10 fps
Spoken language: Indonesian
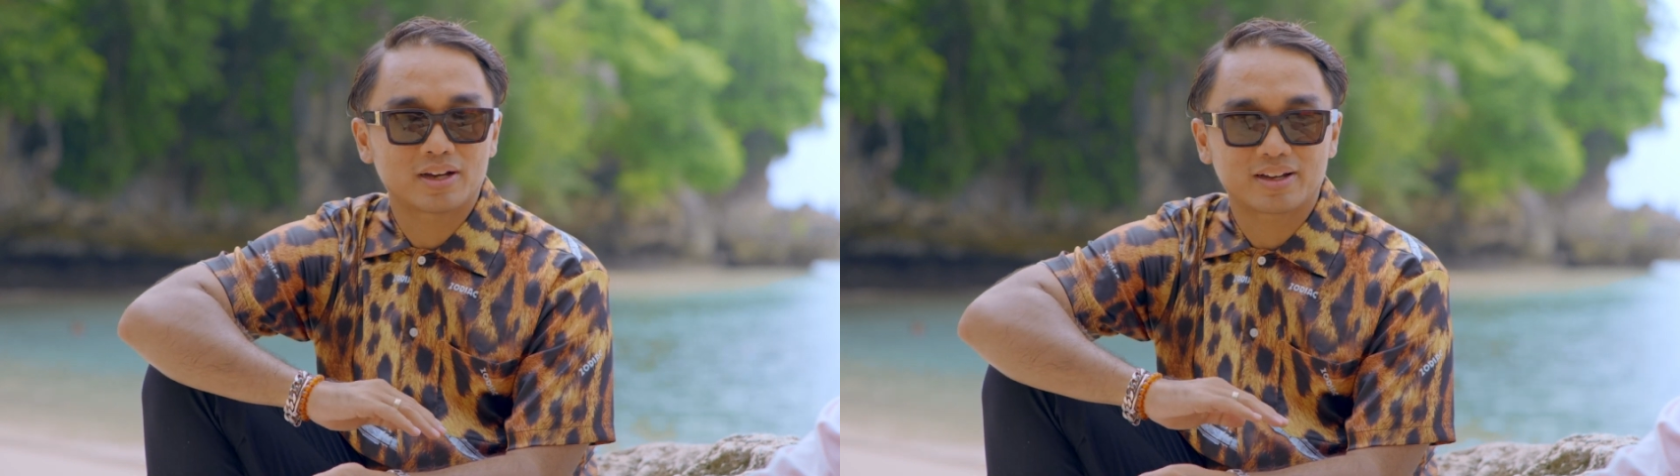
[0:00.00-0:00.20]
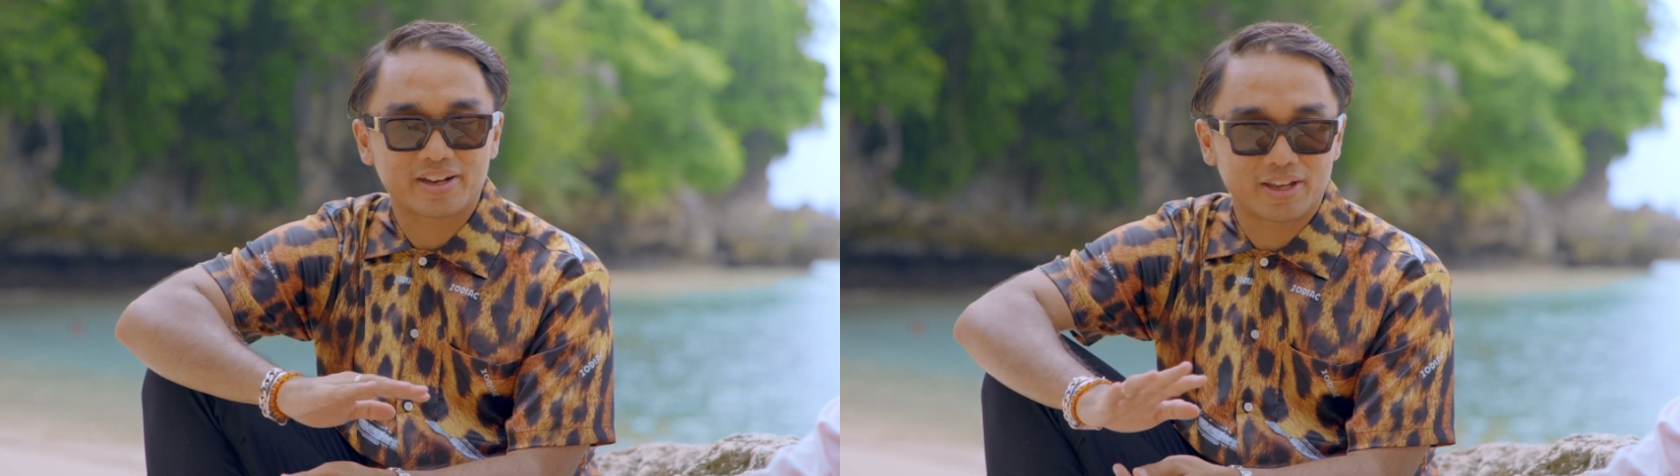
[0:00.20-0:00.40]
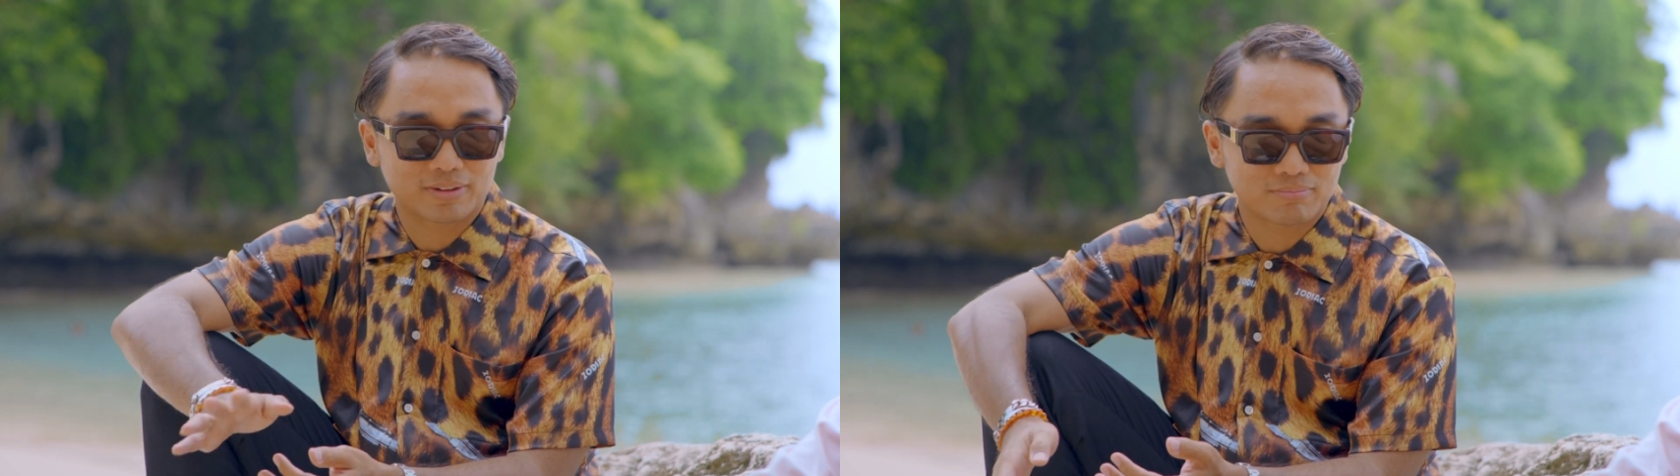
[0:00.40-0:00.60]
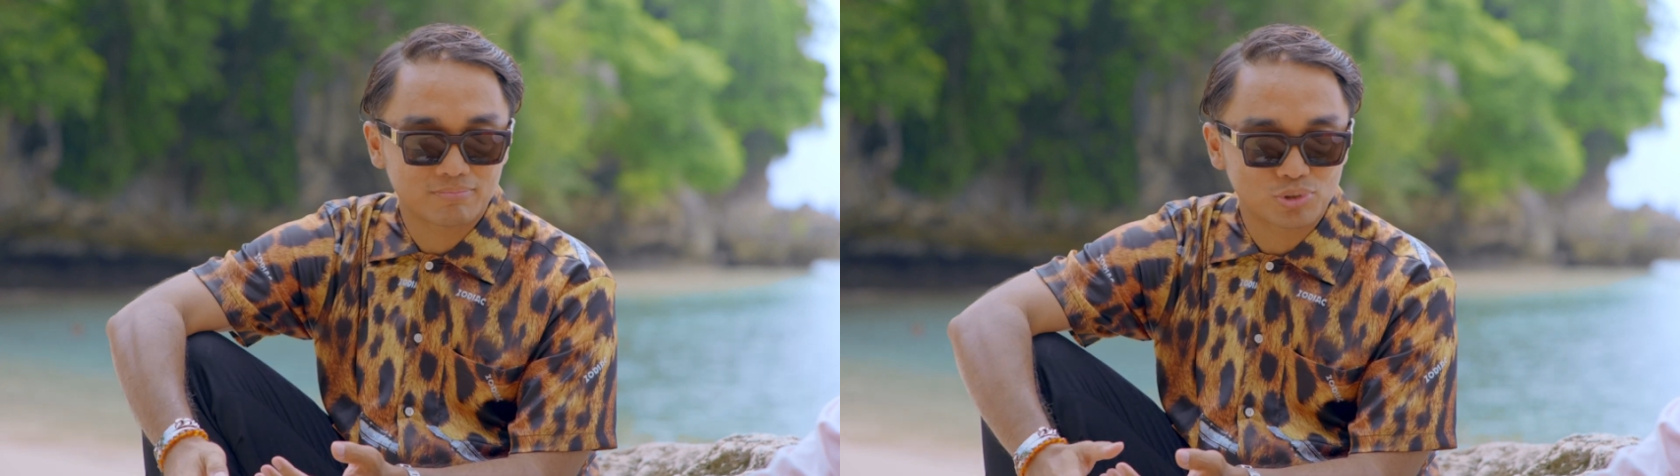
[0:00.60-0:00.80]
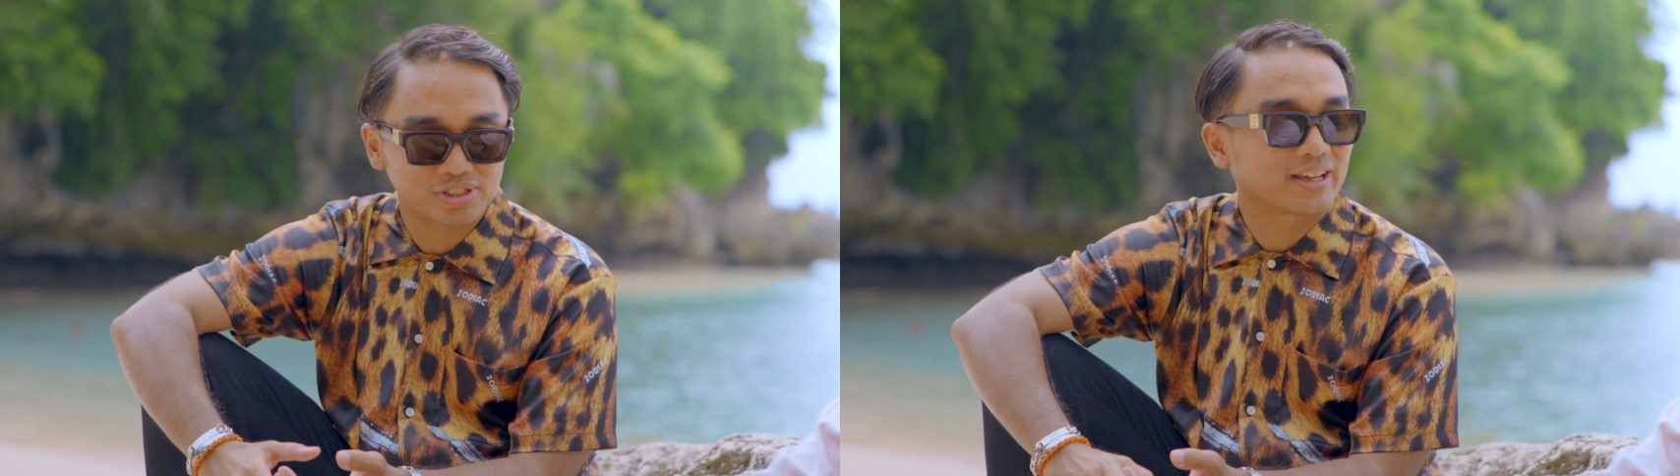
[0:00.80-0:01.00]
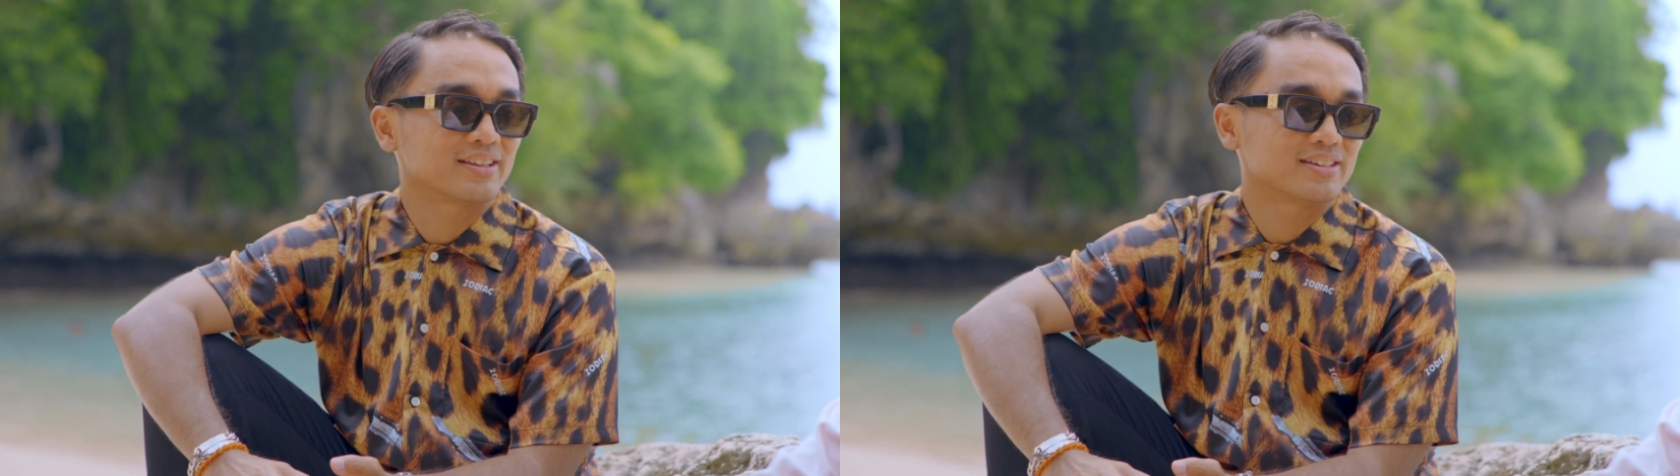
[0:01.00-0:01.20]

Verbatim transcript: nge-create musik